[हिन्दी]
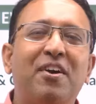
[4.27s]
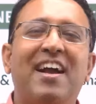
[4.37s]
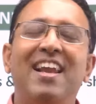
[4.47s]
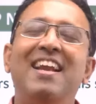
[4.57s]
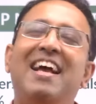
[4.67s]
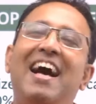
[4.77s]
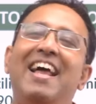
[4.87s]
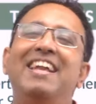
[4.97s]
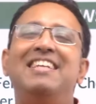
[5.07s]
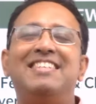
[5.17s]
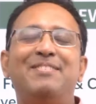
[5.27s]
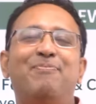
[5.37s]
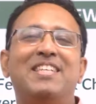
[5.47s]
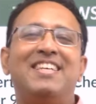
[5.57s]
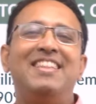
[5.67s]
कल का एनालिसिस
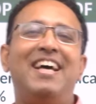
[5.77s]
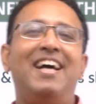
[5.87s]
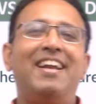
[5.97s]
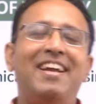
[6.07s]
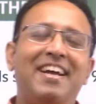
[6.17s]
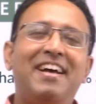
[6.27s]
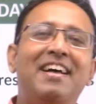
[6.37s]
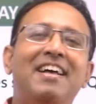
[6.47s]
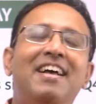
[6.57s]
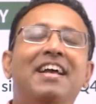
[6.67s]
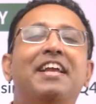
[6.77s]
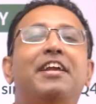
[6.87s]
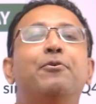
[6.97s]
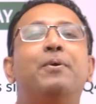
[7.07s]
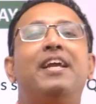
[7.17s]
पसंद आ रहेगा
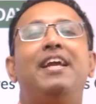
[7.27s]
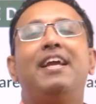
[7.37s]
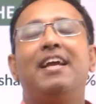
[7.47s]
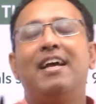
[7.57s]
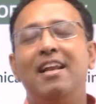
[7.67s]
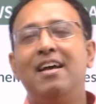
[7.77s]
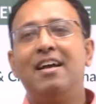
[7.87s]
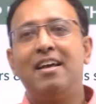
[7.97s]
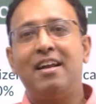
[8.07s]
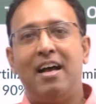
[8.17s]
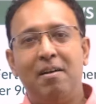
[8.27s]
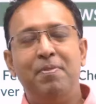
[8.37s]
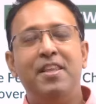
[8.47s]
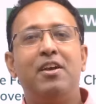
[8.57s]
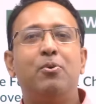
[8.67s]
क्योंकि कल अगर आप
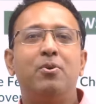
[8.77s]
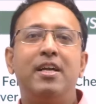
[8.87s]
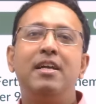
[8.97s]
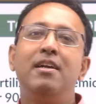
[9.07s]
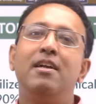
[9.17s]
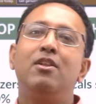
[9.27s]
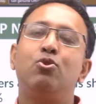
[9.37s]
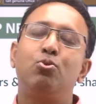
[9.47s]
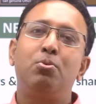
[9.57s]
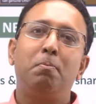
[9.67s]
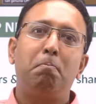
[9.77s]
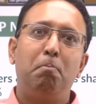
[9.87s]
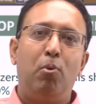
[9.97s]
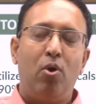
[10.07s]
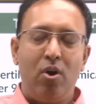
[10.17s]
देखोगे तो
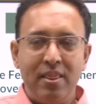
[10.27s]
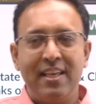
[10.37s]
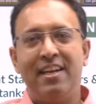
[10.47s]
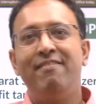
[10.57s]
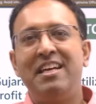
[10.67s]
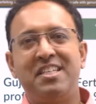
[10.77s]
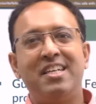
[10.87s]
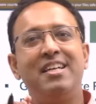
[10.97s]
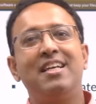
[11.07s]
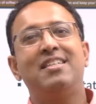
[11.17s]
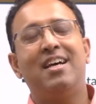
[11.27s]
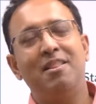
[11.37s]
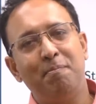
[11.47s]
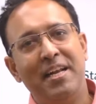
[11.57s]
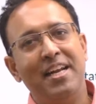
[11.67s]
बहुत कन्विक्शन के
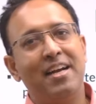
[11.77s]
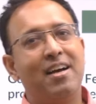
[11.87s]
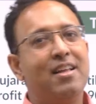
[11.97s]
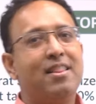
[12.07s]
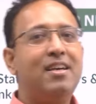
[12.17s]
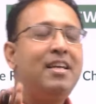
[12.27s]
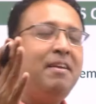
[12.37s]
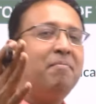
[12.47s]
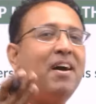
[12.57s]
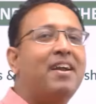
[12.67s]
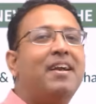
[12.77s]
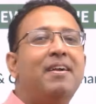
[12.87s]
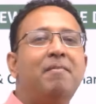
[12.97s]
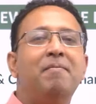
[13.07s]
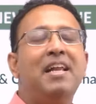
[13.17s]
साथ मैंने कहा था कि मार्केट
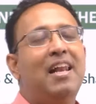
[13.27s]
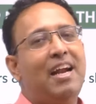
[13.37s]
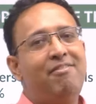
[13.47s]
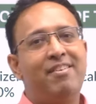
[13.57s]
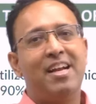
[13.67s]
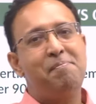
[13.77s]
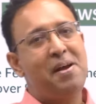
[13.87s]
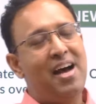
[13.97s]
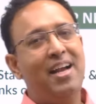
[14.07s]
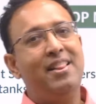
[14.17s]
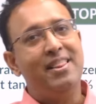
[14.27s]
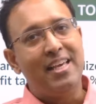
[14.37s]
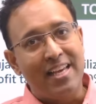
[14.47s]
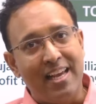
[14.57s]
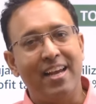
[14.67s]
में लाइफ टाइम हाई
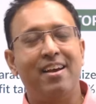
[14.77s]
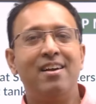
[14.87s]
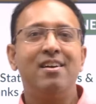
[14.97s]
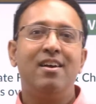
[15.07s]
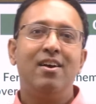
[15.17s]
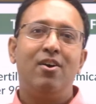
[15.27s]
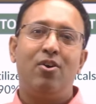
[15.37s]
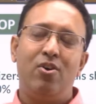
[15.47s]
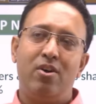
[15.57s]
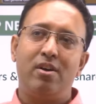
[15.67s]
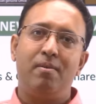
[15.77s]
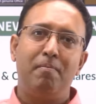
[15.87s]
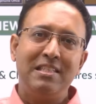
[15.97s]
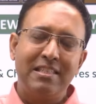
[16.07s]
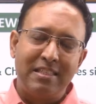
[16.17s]
दिखेगा और
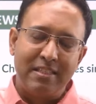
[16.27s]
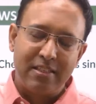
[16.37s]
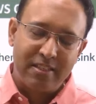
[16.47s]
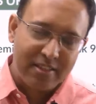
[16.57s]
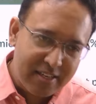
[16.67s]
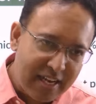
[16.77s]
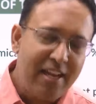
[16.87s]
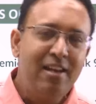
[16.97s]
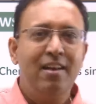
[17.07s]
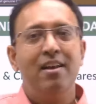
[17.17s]
बस कल